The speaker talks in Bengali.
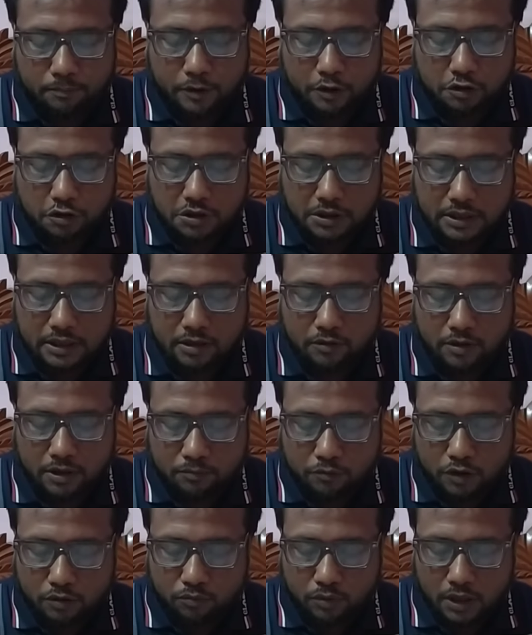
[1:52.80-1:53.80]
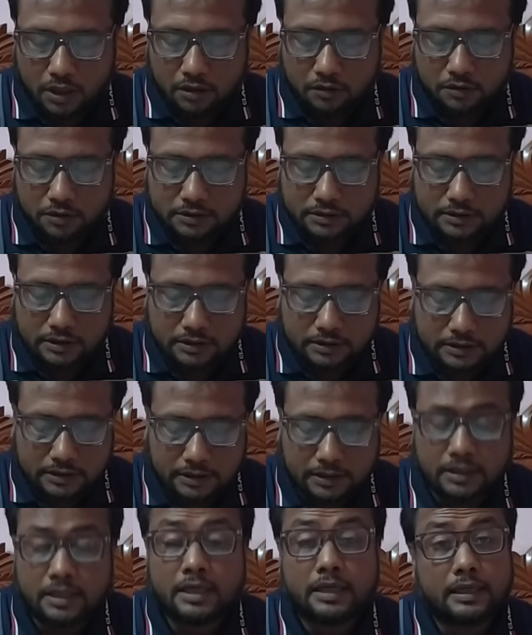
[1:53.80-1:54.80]
প্রিয় দর্শক এবং বলা হচ্ছে
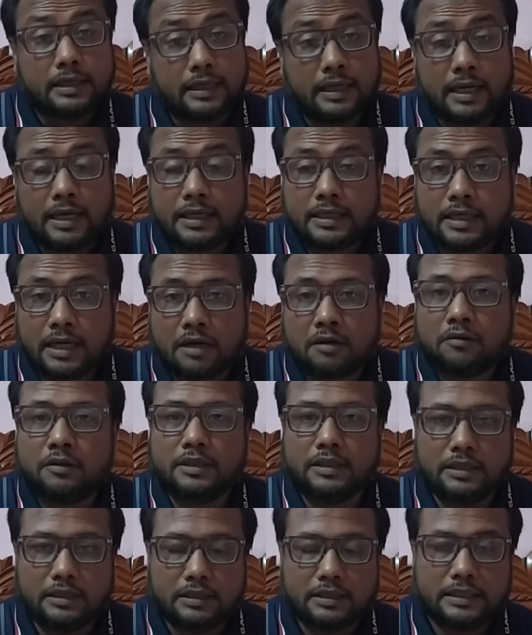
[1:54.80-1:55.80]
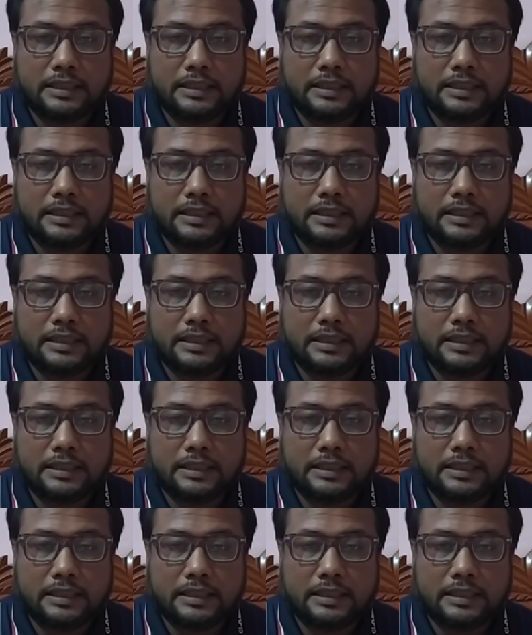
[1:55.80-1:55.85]
যে এই কারণে